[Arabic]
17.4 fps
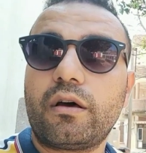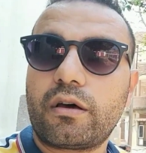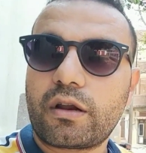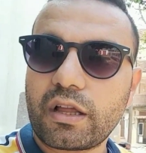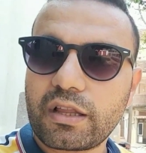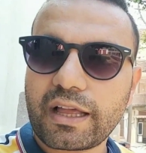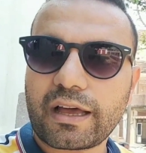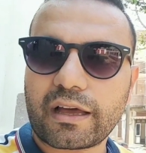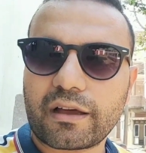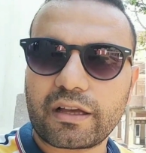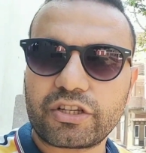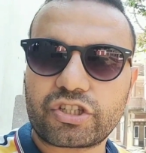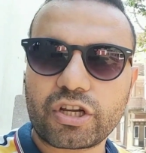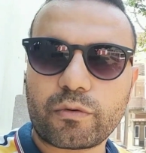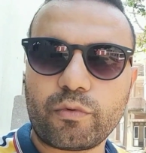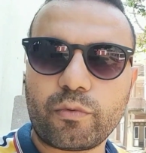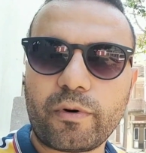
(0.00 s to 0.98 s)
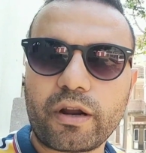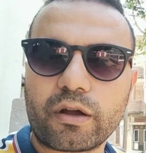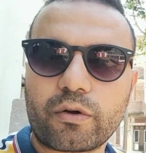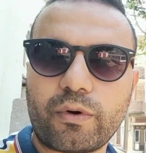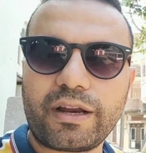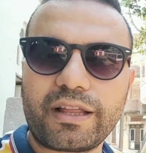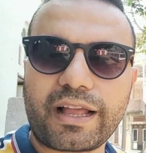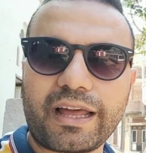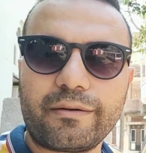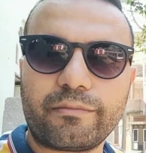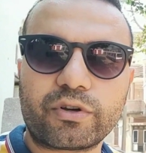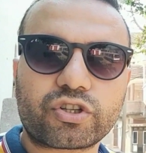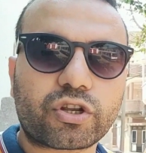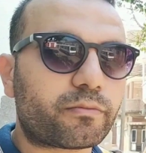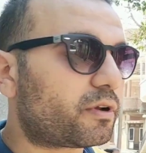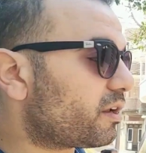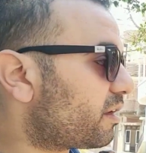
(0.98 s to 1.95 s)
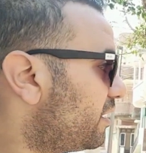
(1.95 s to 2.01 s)
رضخ الشيخ مبارك والد عالم
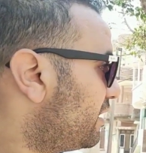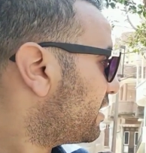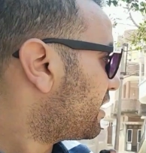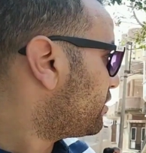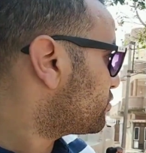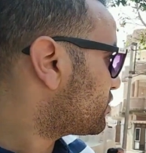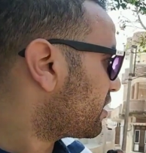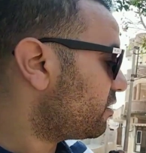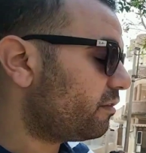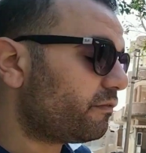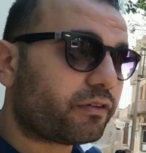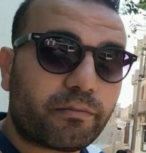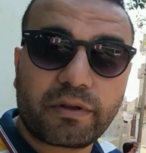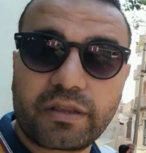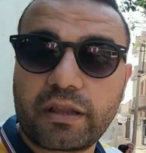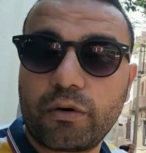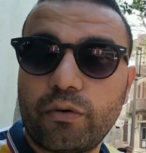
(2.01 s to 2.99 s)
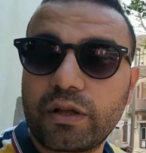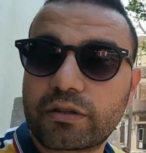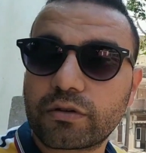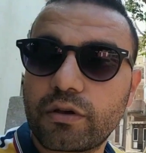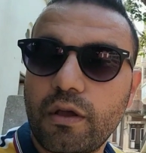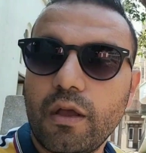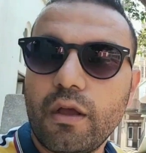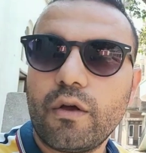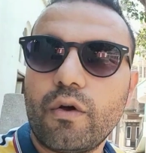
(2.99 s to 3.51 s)
بشر مبارك اللي كانوا ساكنين في البيت دوت